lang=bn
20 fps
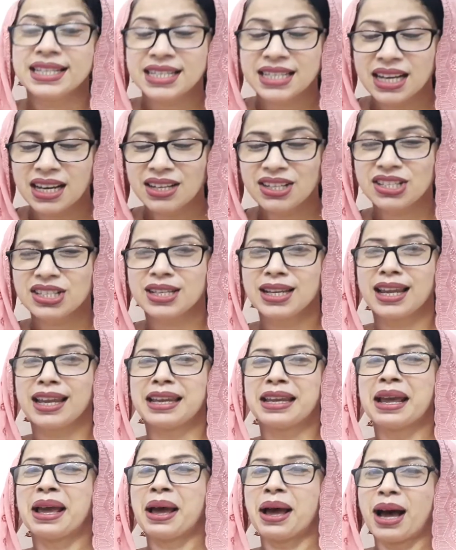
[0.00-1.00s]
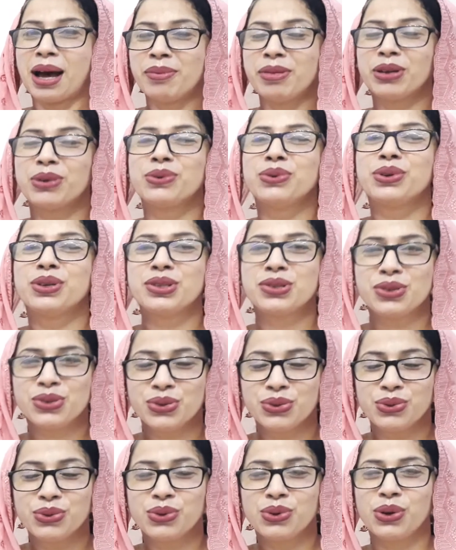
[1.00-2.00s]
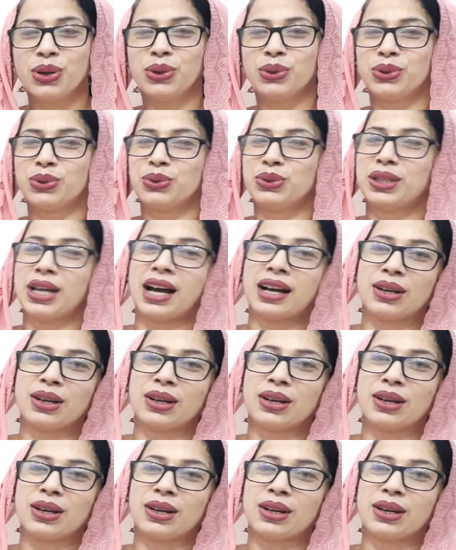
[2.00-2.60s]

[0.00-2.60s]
শেষ নেই আমরা কোনো কিছু শুরু করলে অত্যন্ত